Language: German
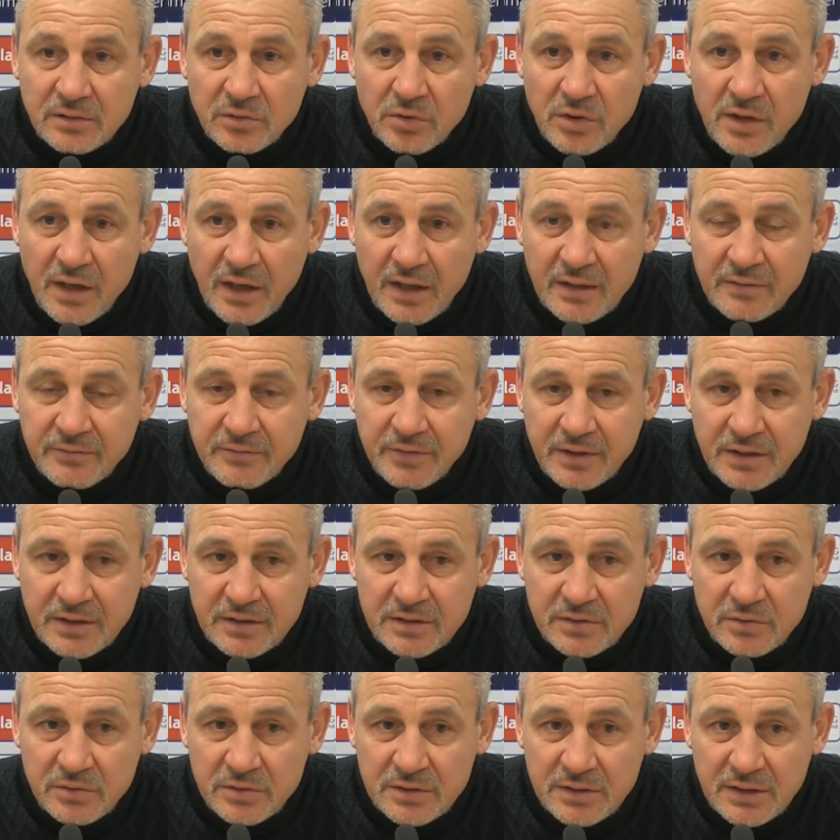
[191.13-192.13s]
neuer Anfang
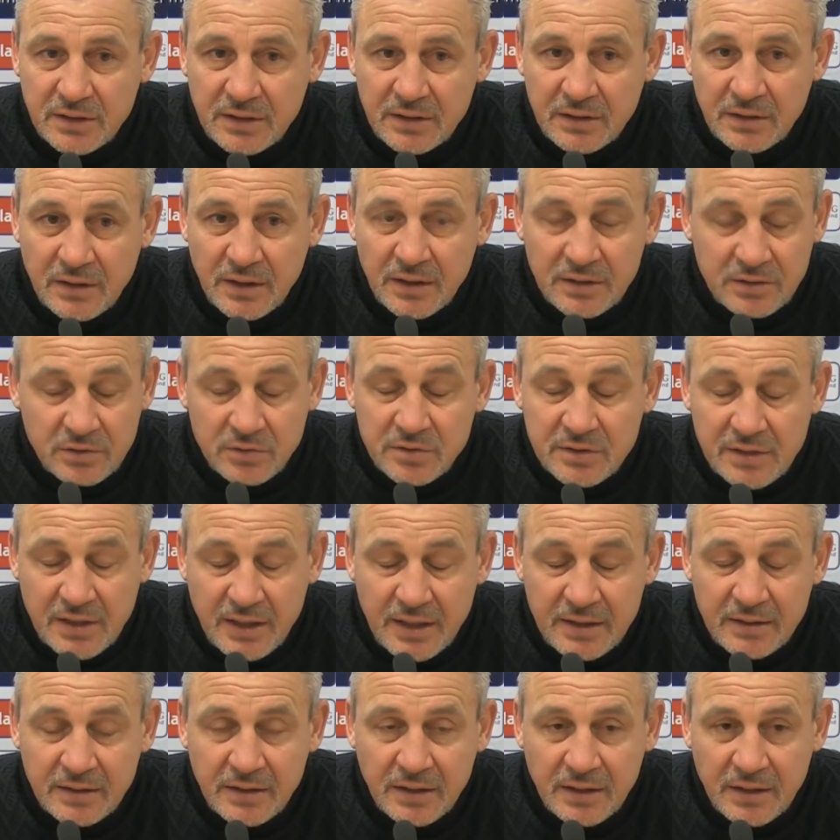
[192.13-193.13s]
zu, sehen, zu
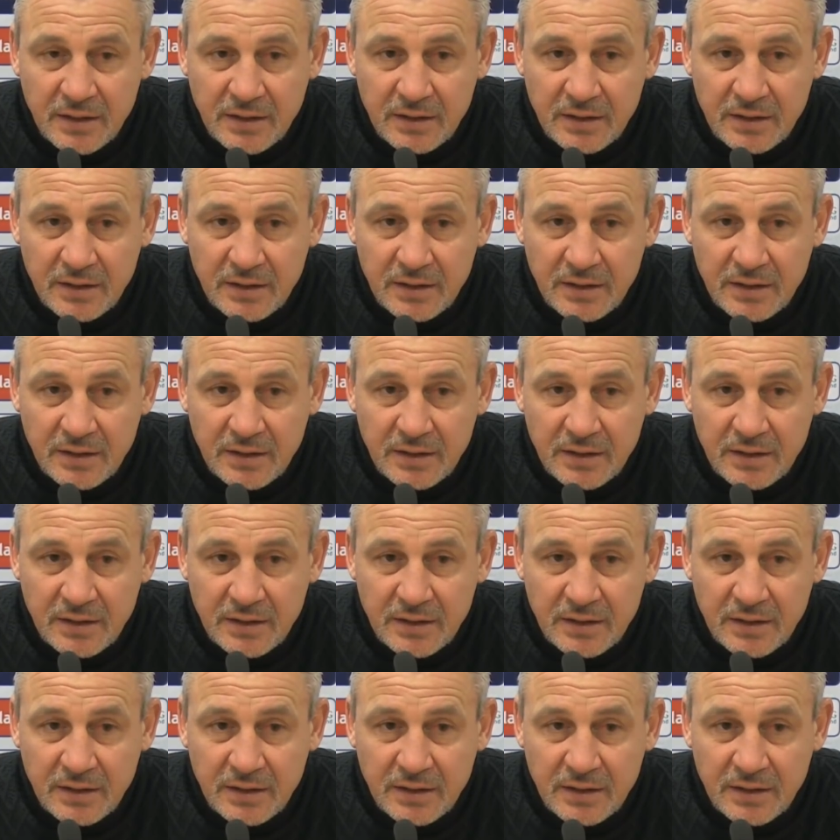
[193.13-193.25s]
sein,